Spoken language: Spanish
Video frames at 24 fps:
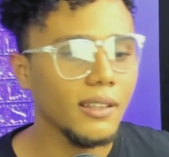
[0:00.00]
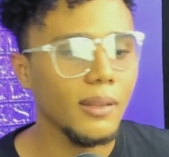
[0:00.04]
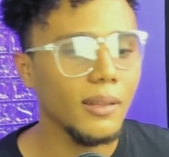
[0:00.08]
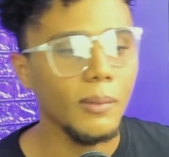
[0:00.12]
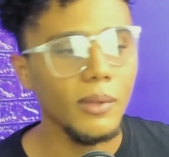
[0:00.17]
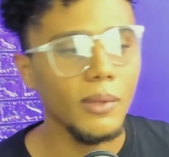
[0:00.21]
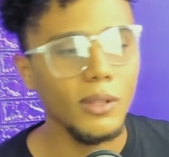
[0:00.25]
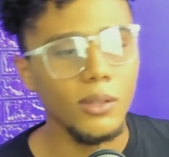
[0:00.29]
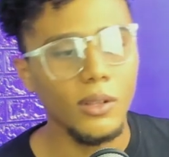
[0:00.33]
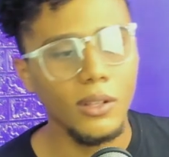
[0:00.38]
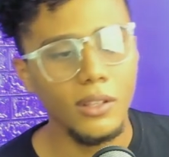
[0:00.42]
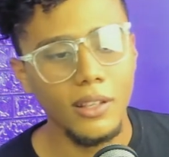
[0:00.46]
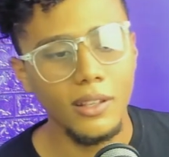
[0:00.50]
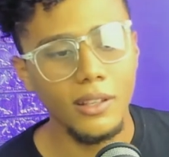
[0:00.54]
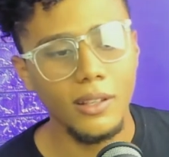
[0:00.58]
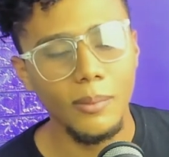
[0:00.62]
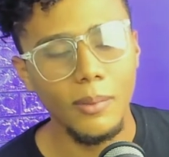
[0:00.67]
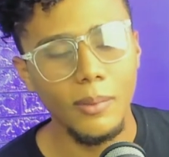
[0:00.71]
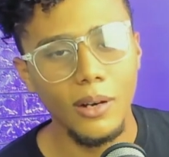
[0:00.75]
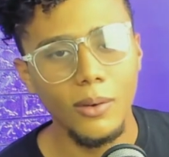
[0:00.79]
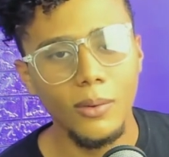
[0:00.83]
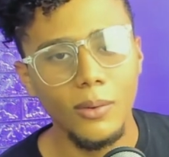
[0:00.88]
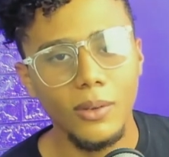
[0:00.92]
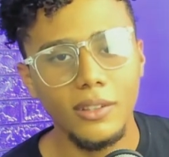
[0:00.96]
Se metió hasta
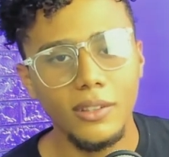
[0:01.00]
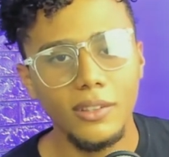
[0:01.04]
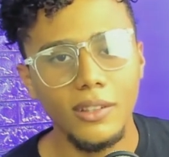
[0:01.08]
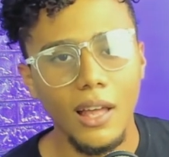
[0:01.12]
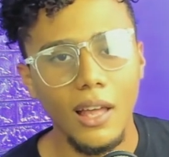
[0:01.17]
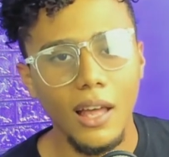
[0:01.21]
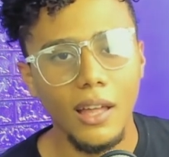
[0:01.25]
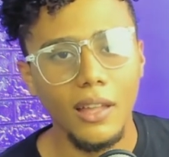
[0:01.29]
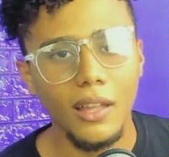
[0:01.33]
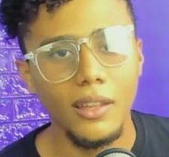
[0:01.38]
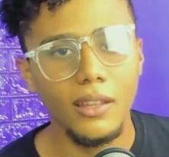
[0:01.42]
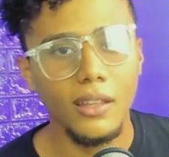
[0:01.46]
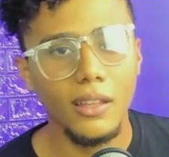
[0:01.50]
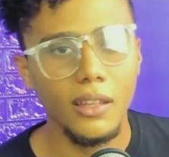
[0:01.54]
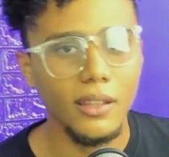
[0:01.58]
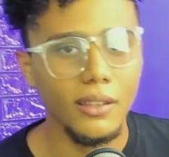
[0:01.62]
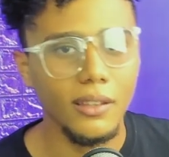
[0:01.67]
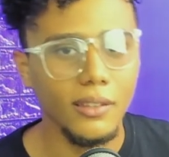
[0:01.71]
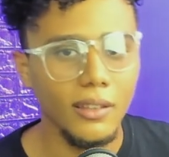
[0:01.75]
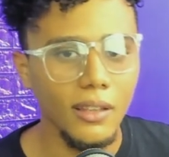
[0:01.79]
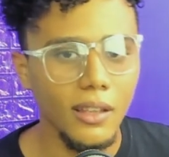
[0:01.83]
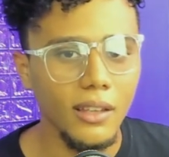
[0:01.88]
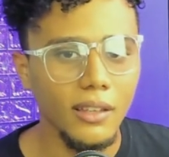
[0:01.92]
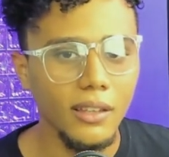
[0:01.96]
sinvergüenzada. Y que
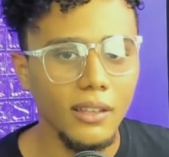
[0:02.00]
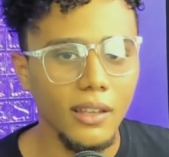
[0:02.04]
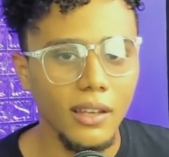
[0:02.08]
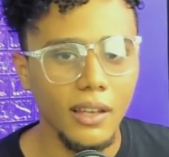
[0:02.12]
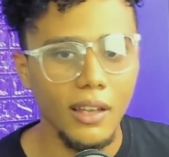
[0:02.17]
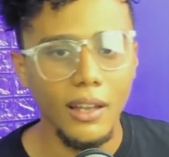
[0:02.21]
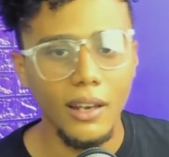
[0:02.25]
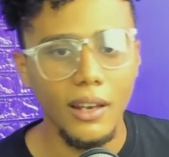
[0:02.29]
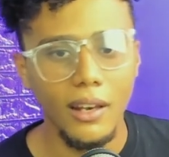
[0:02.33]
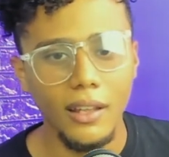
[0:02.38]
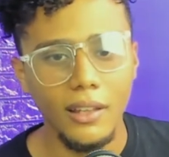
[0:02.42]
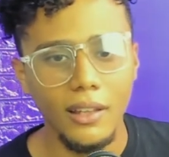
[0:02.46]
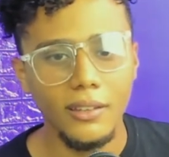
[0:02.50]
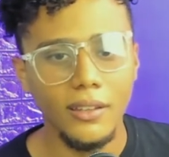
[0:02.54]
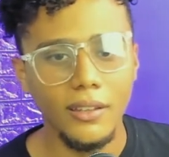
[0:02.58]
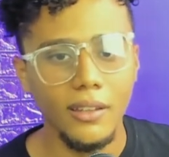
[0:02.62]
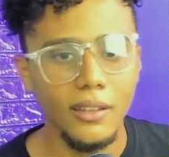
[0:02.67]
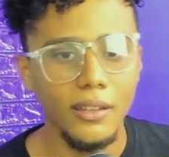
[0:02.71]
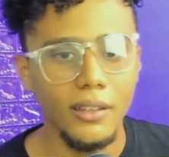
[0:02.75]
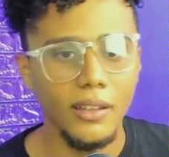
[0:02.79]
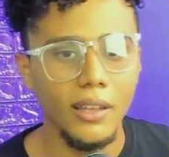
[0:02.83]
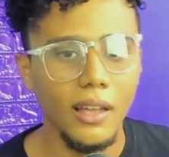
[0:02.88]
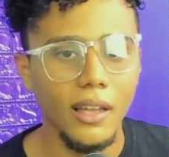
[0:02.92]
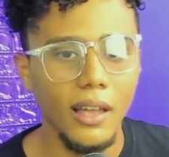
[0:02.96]
cine, que él es
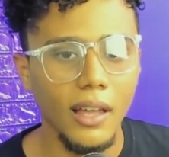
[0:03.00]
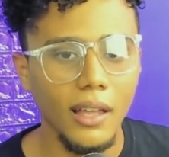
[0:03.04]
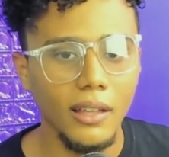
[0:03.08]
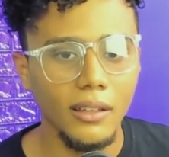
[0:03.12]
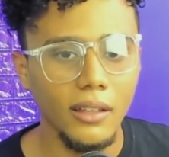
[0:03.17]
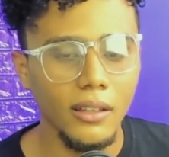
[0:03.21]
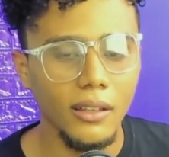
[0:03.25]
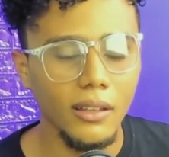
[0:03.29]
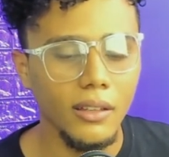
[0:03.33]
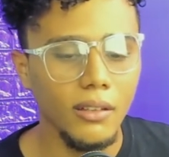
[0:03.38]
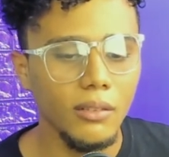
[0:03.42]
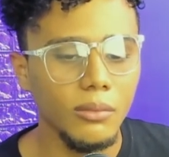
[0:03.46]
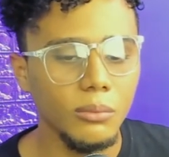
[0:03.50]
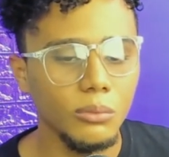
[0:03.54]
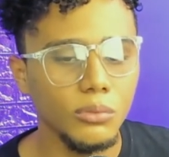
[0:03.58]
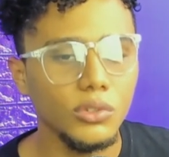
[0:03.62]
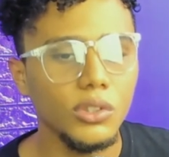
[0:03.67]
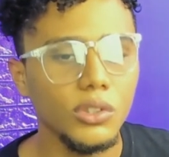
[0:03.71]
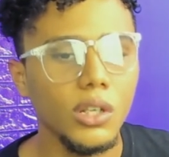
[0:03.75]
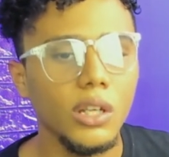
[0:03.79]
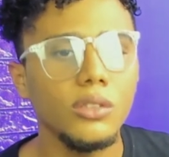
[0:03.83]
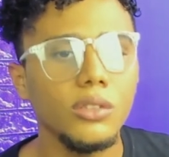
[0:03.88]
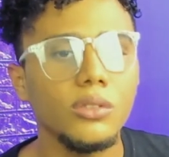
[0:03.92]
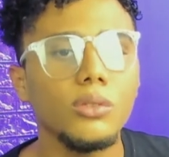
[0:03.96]
Ah,
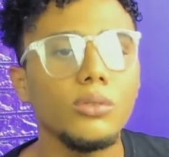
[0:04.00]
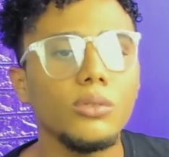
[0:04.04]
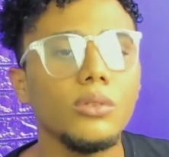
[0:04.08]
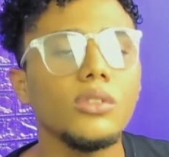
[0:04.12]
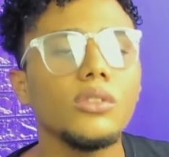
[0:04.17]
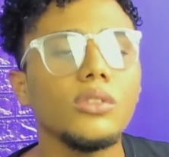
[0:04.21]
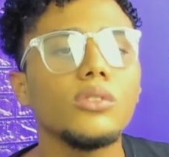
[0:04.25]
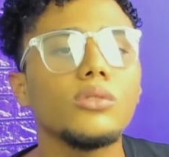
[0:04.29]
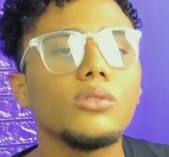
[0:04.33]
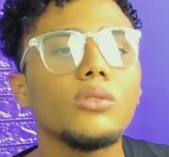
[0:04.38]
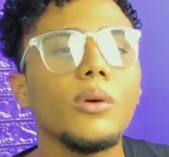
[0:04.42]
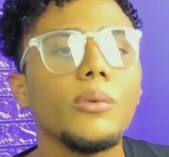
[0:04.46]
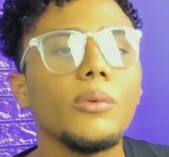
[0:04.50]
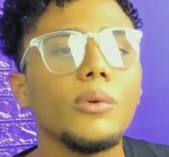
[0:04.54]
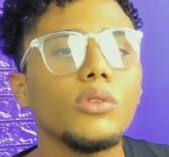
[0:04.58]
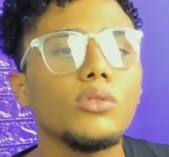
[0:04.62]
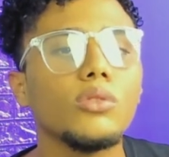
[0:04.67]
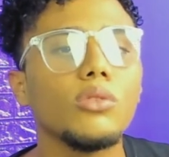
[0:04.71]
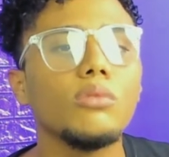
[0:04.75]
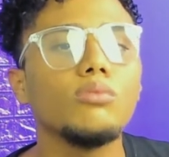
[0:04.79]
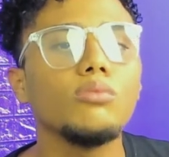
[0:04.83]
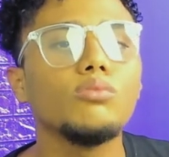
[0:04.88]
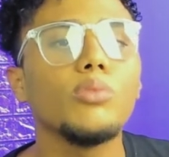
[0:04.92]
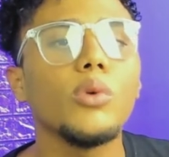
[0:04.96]
muchacho, ¿cuándo tú has
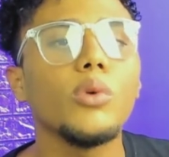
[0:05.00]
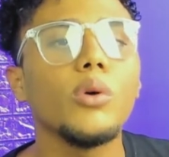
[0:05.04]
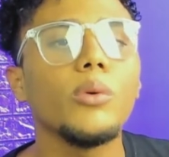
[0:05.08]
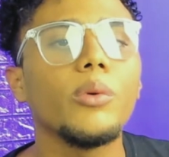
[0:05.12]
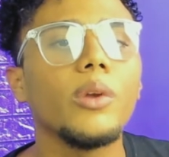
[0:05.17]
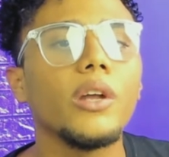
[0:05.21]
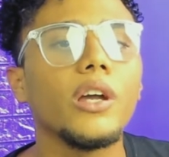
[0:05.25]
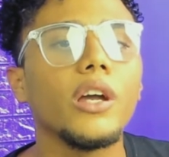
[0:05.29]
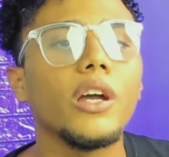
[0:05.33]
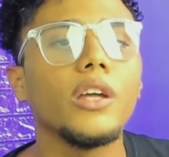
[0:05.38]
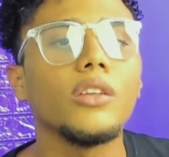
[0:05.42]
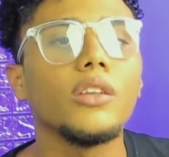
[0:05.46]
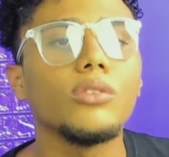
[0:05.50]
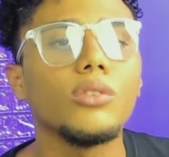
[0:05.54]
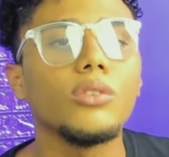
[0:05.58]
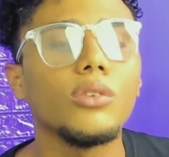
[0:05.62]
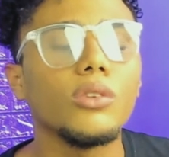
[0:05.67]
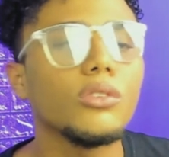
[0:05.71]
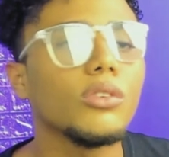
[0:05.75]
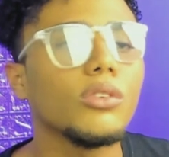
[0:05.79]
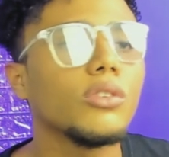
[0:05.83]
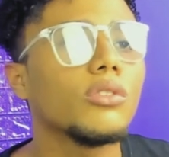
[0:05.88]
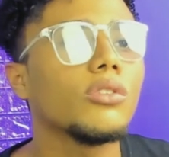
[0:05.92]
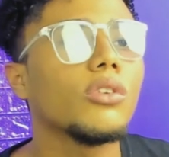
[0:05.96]
visto un pobre en eso?
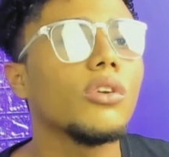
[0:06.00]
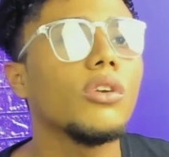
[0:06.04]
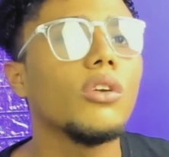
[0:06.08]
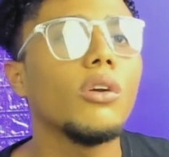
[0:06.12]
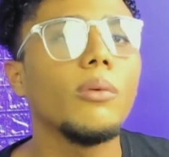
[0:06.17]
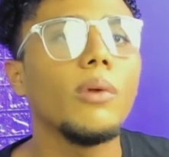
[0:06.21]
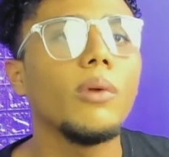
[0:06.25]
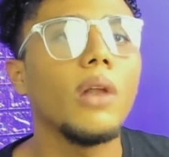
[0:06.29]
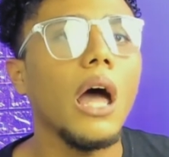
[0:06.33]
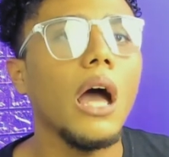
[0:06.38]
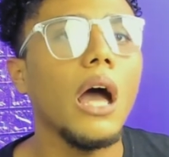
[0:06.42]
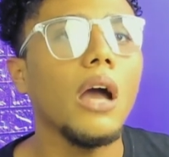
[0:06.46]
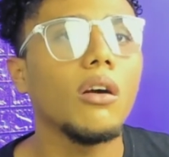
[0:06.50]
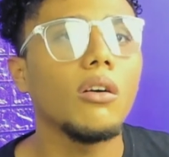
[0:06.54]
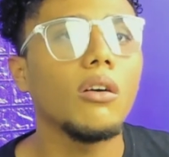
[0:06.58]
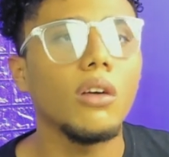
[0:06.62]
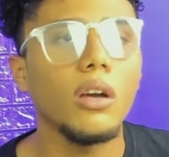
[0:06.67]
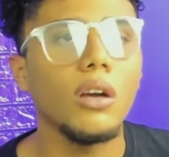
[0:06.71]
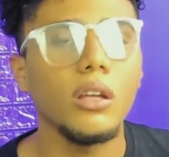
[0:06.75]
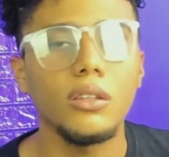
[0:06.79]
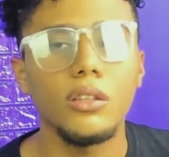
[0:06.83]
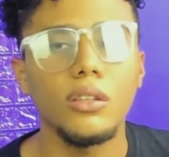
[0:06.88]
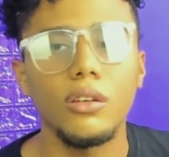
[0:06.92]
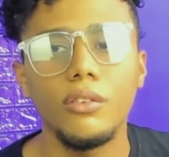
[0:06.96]
Esos son los blancos
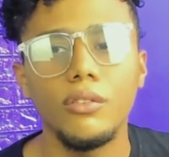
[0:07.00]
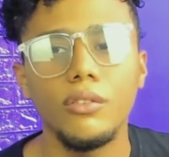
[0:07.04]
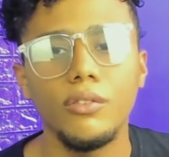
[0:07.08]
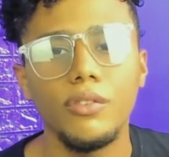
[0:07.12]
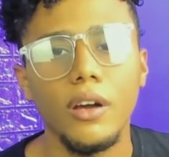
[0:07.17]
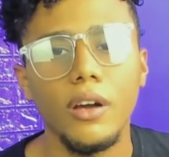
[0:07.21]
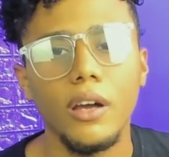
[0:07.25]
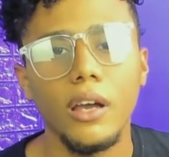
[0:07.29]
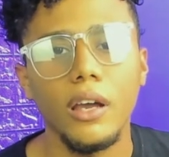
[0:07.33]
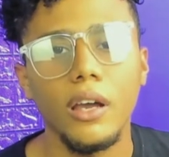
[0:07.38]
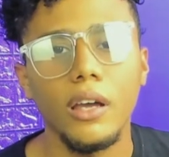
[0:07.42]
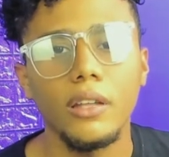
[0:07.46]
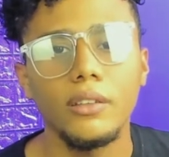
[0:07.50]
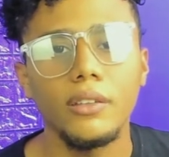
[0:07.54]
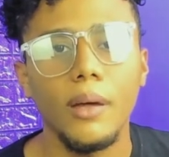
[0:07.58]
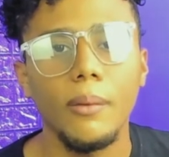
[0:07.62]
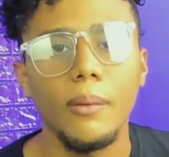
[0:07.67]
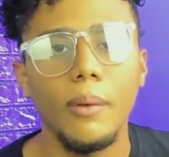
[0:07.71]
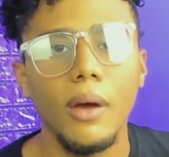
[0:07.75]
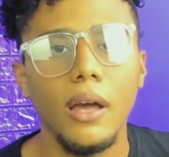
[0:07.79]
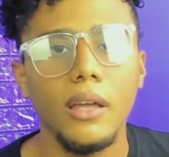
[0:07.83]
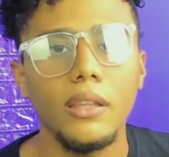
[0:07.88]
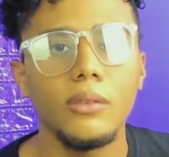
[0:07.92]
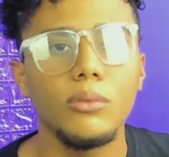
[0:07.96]
que triunfan en esa
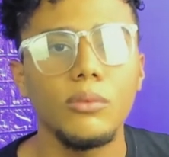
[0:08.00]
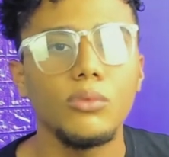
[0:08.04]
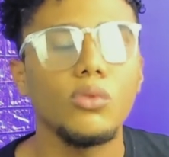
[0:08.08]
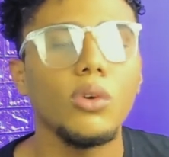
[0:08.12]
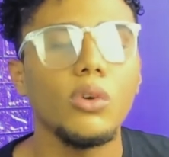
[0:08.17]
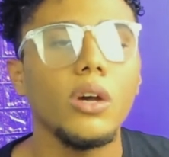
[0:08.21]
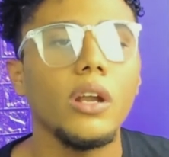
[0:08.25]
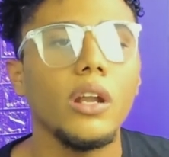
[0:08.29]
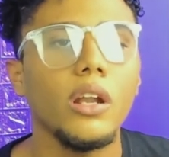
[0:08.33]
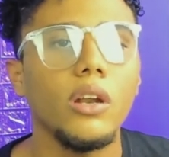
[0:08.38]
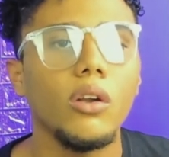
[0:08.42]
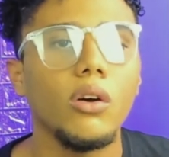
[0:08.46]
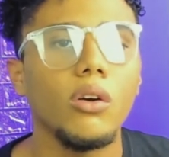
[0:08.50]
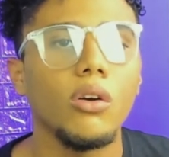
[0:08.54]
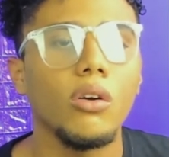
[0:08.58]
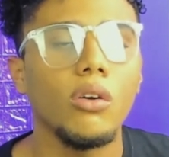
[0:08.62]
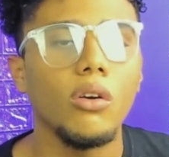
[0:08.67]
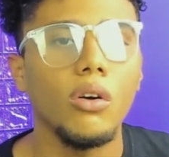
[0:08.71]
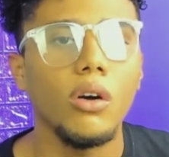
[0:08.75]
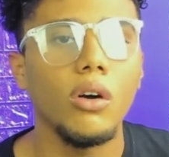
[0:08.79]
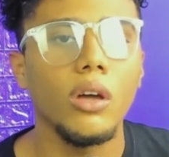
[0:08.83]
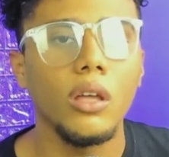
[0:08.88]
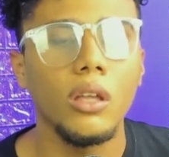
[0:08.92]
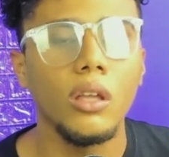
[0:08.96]
vaina. Y tú eres
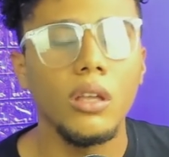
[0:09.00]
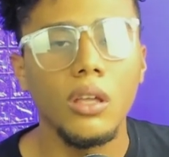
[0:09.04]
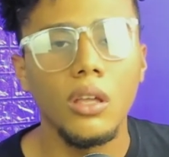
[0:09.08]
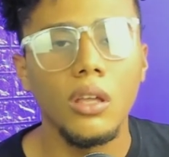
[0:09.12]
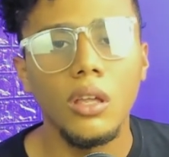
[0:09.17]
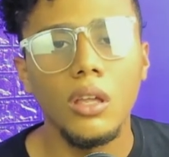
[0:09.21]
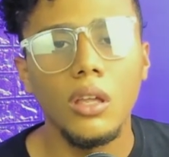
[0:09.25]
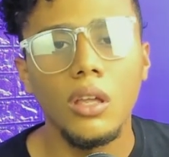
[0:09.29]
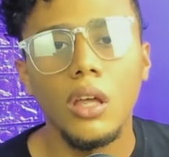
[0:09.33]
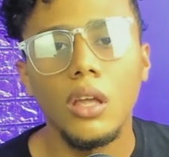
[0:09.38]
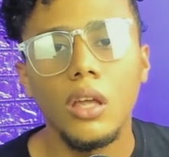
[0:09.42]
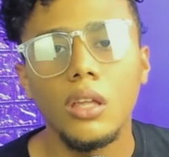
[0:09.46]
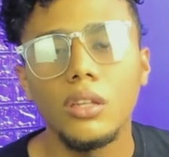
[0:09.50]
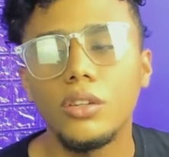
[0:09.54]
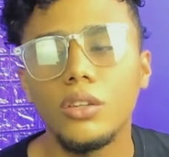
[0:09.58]
loco. Eh".